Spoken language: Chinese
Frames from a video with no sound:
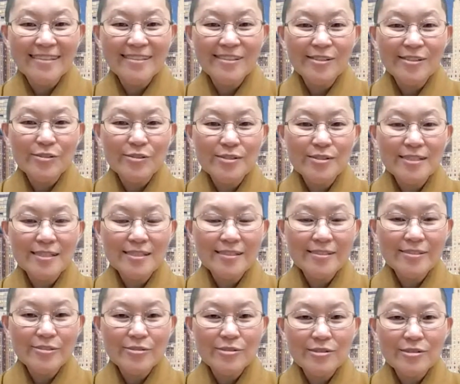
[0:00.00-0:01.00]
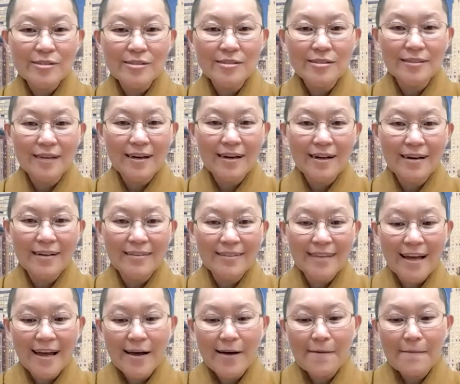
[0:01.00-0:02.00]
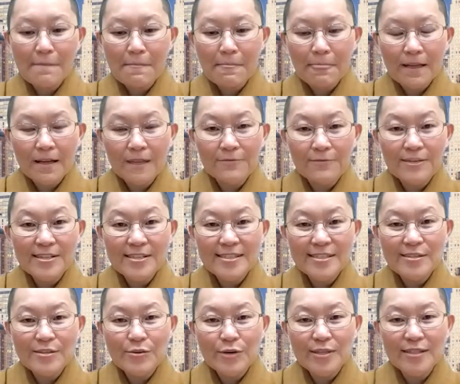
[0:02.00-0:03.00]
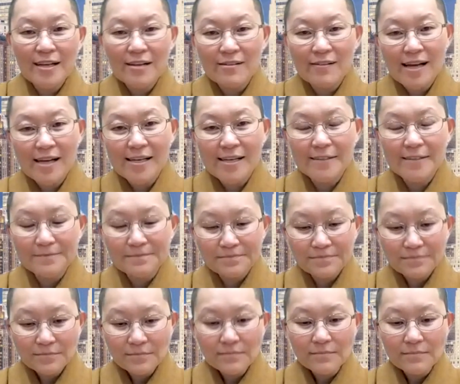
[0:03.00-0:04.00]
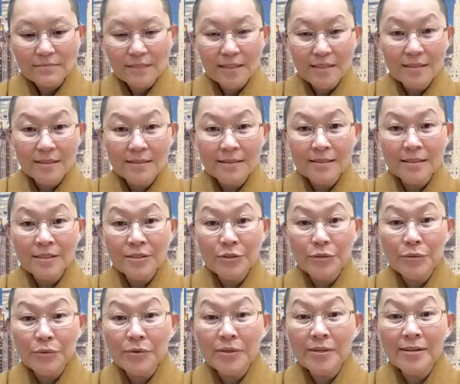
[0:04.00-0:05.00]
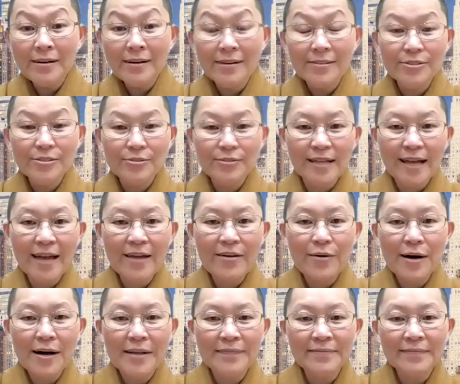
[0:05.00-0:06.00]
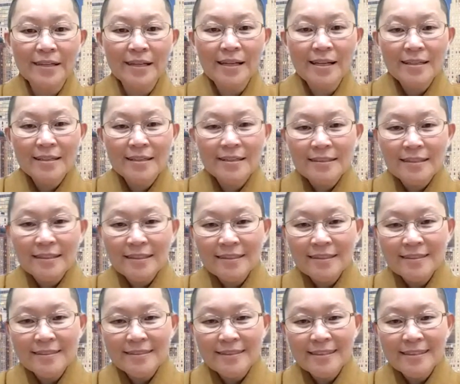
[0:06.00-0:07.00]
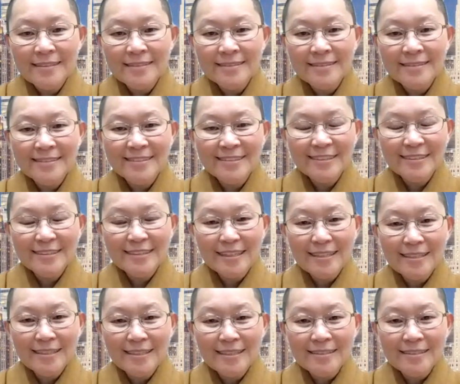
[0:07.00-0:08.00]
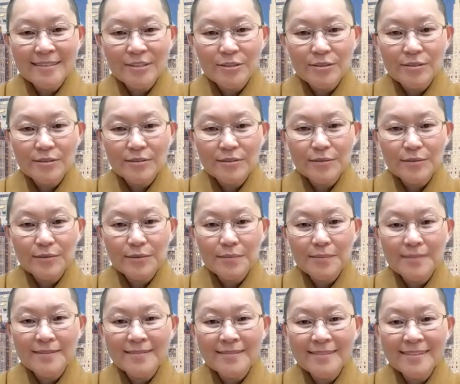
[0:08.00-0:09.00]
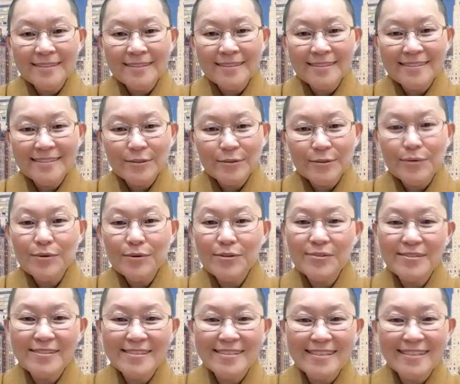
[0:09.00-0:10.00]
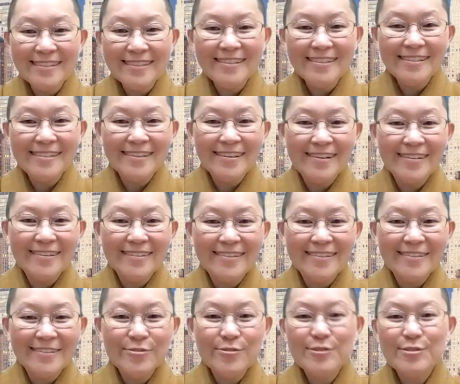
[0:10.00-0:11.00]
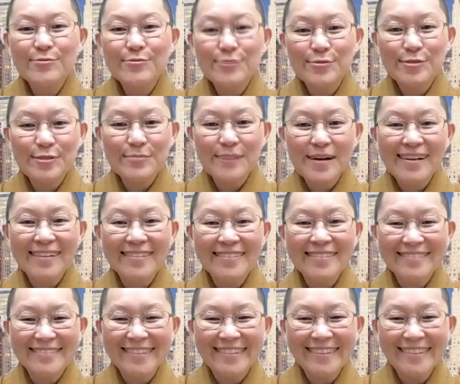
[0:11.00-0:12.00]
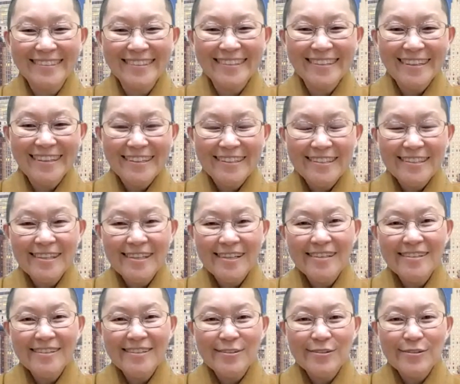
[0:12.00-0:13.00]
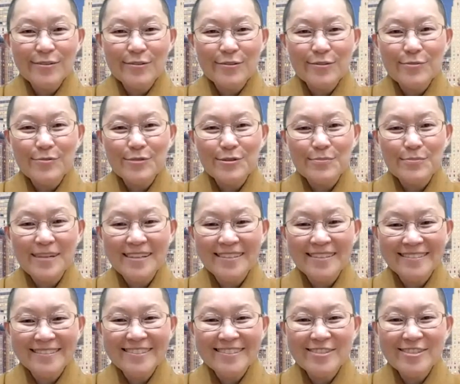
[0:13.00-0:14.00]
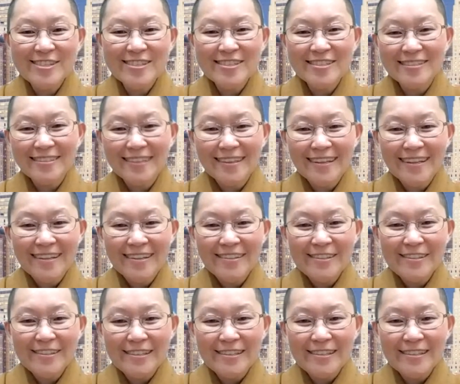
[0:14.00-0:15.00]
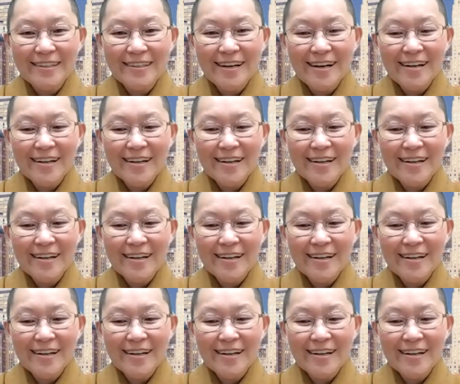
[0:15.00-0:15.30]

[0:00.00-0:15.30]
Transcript: 单哦，最近就是啊，搭飞机回到来这个纽约哈，从台湾，嗯哼，那呃，我们的托运行李哦，就是五十磅哦，那五十磅就是你